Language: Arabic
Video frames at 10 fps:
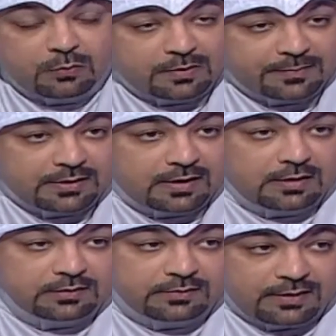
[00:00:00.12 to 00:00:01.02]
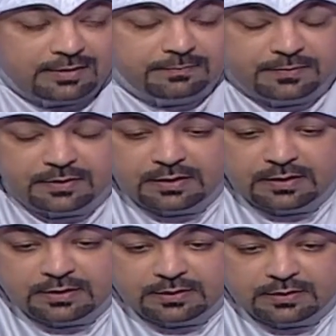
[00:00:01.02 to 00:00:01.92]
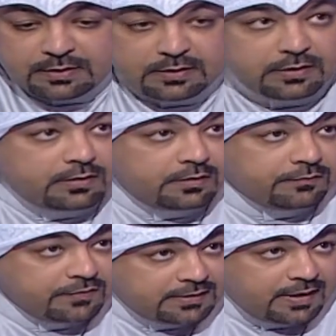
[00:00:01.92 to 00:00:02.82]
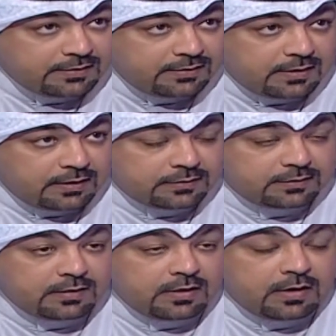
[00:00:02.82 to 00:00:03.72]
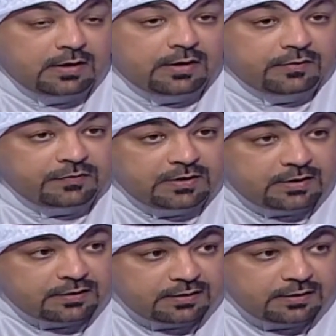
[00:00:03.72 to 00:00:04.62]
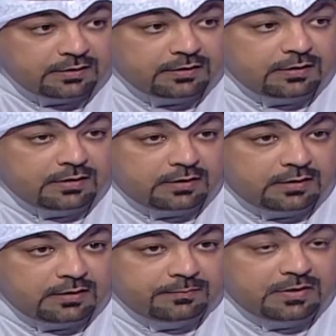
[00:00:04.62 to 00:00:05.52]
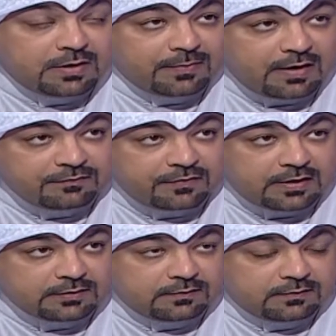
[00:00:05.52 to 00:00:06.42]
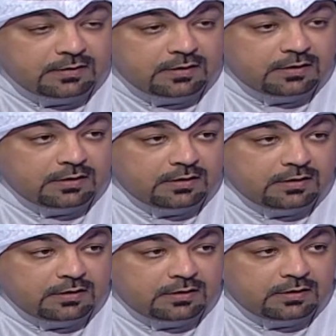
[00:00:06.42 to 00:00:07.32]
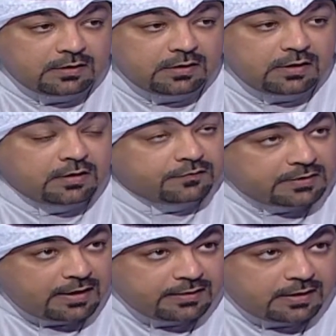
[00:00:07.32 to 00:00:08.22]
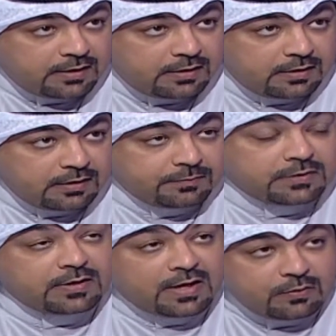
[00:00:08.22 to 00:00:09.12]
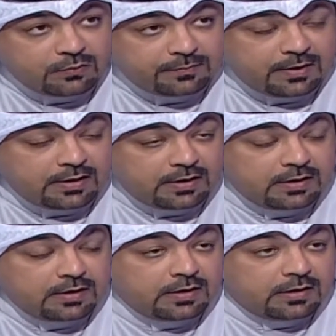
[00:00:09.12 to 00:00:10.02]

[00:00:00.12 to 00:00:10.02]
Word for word: اول ما دخلت نعم آه، في تحديات في كثير آه، من الملفات آه، فتحناها بالتعاون مع